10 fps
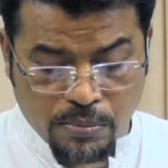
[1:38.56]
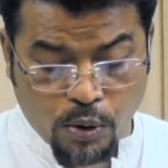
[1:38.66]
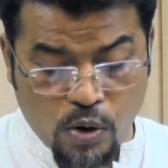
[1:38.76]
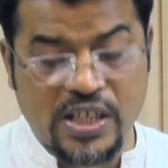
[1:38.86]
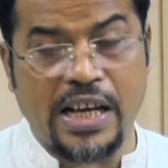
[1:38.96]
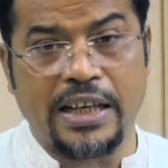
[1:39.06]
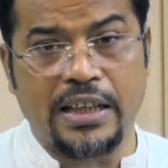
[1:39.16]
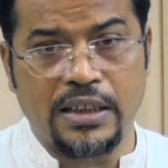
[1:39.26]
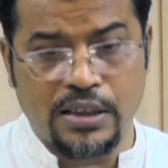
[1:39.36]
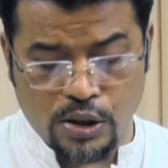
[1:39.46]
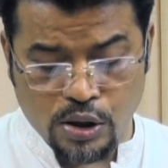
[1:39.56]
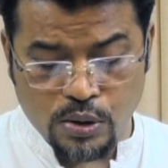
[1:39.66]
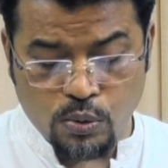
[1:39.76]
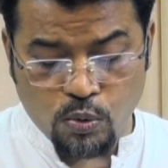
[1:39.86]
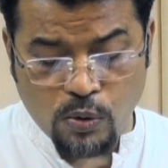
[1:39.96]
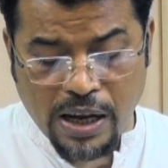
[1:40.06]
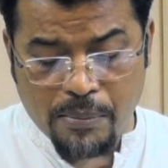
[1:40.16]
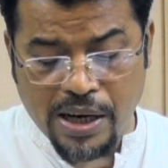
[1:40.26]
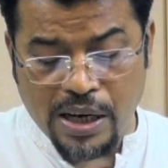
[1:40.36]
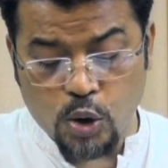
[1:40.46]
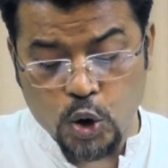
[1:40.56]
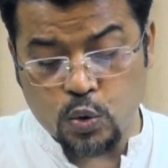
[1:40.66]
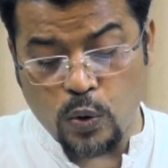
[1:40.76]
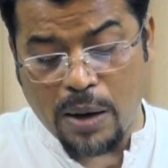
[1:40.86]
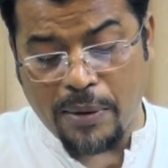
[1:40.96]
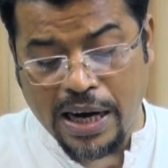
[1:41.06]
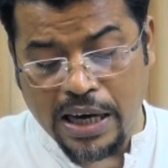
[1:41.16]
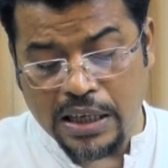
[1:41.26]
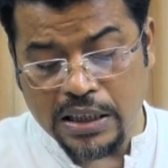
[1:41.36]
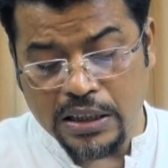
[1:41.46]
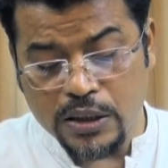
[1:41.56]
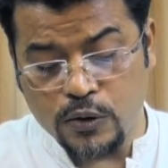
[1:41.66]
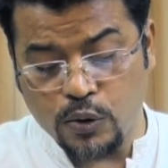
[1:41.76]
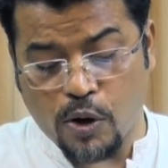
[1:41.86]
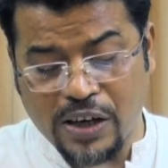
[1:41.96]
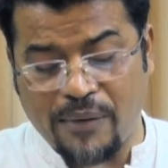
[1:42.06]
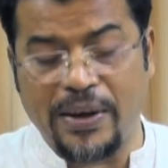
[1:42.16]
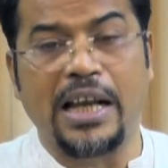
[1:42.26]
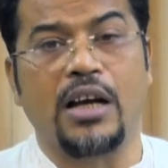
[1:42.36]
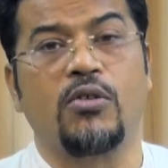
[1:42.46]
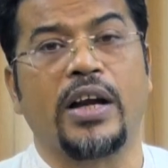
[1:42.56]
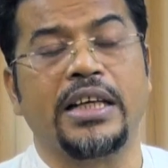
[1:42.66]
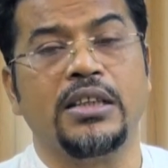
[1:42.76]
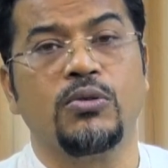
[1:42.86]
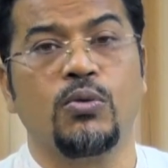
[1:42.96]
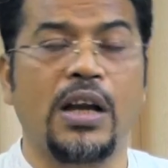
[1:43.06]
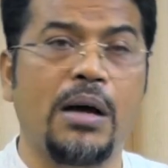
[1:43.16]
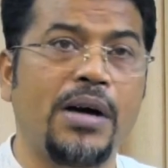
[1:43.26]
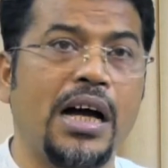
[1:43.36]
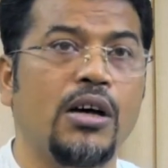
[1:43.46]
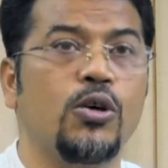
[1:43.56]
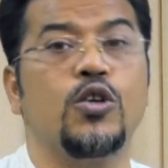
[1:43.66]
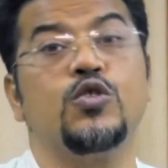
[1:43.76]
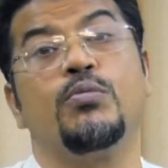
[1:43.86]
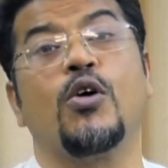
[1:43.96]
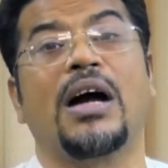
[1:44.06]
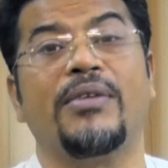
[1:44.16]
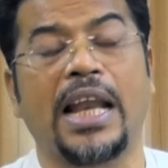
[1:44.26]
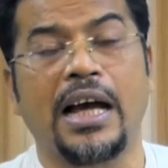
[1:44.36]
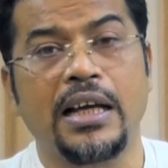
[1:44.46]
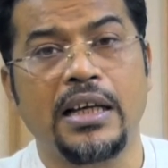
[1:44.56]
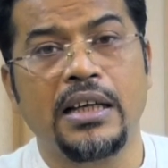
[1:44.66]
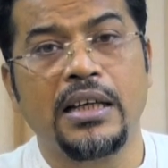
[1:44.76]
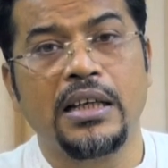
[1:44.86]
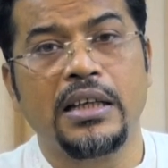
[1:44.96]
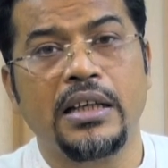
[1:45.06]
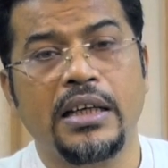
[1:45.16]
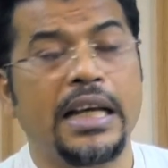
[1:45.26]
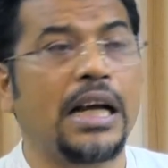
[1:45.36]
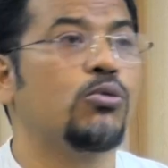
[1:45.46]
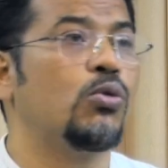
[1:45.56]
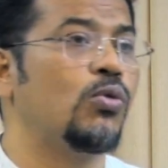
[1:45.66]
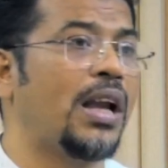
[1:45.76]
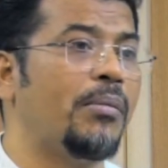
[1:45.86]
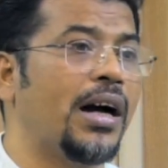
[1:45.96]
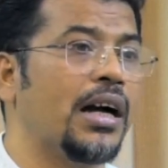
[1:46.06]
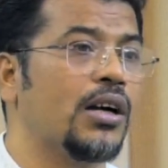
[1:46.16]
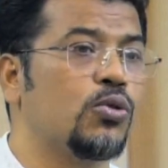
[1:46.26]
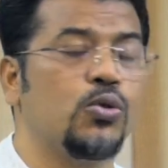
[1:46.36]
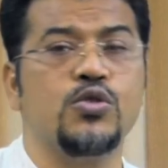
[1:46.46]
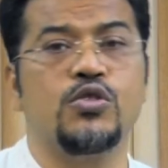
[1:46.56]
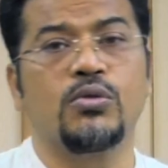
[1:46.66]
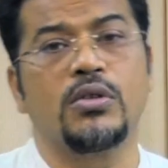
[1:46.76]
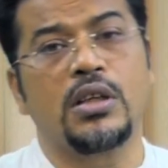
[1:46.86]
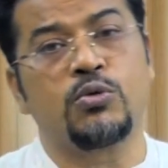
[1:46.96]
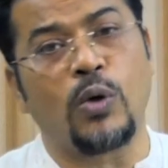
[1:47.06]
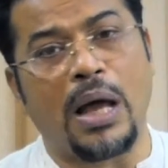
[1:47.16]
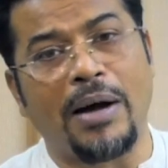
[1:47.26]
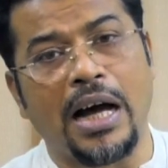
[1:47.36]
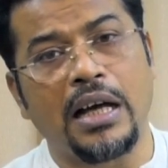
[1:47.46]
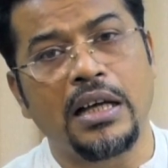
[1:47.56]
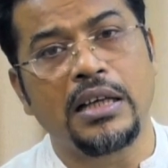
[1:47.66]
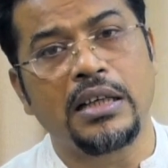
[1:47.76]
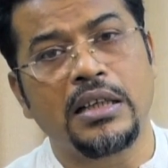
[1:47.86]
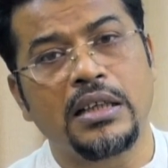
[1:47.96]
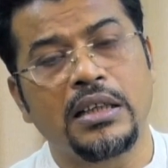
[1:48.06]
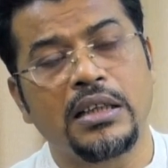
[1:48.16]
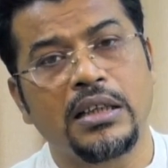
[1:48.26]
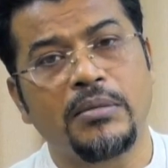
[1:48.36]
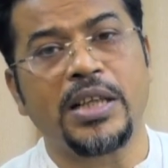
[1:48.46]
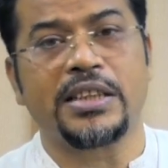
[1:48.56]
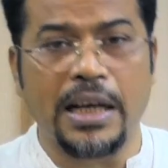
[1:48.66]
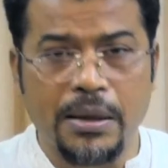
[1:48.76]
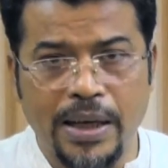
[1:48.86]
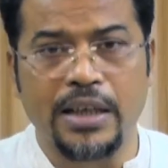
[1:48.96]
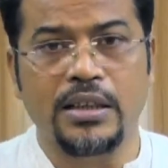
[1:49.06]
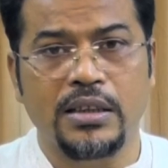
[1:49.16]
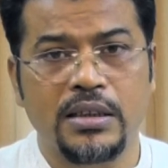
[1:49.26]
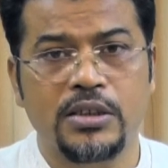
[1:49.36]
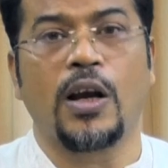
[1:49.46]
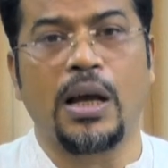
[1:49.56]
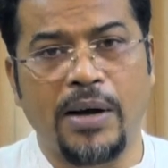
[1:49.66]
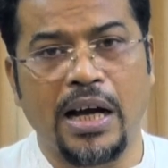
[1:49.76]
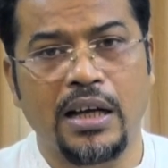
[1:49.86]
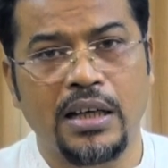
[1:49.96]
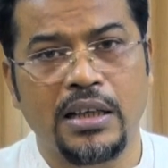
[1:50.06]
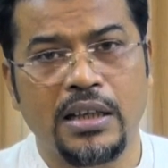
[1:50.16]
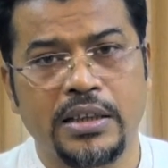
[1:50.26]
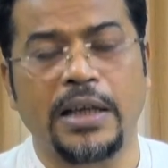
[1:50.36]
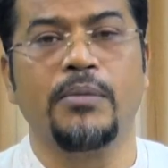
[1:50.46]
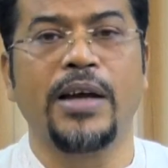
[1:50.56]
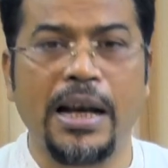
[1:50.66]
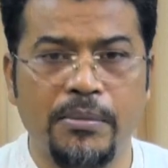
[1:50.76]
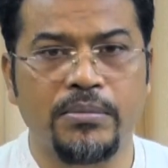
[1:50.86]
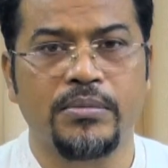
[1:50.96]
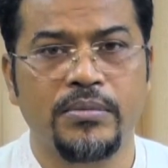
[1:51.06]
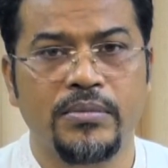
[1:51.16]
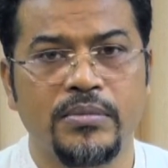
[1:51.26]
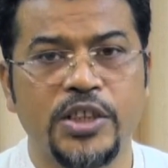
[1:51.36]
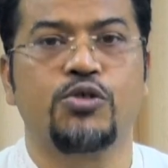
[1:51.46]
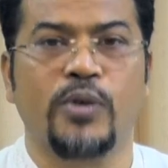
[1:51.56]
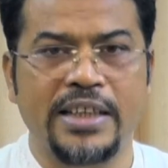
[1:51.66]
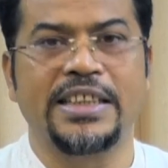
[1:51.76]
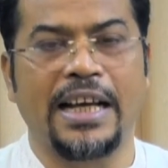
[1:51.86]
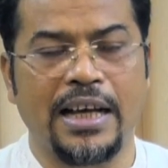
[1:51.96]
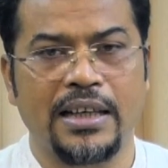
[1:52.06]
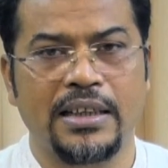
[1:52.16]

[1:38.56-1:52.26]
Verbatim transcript: প্রসারে ওলামা ও তুলাবা যুব কাফেলা নড়াই ওলামা ও যুব কাফেলা এরা কোন ওলামা কোন তোলাবা মানে তালেবান তালাবা তালেবে স্টুডেন্ট যারা